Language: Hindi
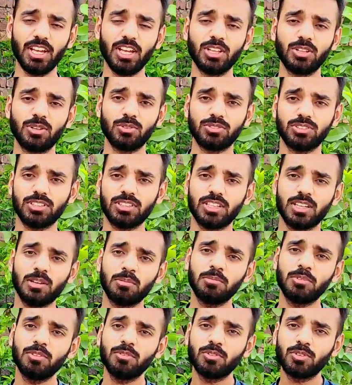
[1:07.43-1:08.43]
हो सकता है
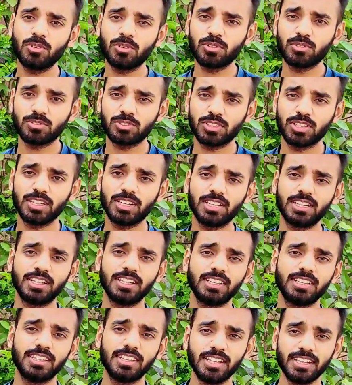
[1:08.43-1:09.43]
अभी वो उसने अंडे
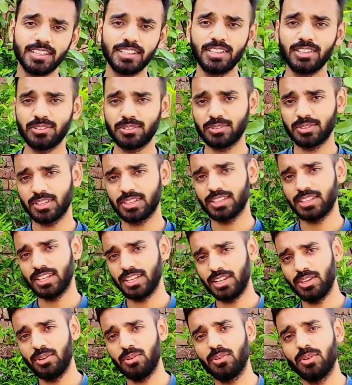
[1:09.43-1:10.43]
दे दिए हों या
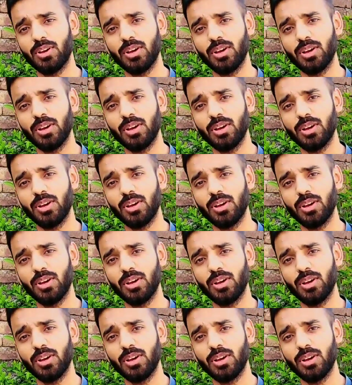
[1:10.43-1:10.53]
देने हों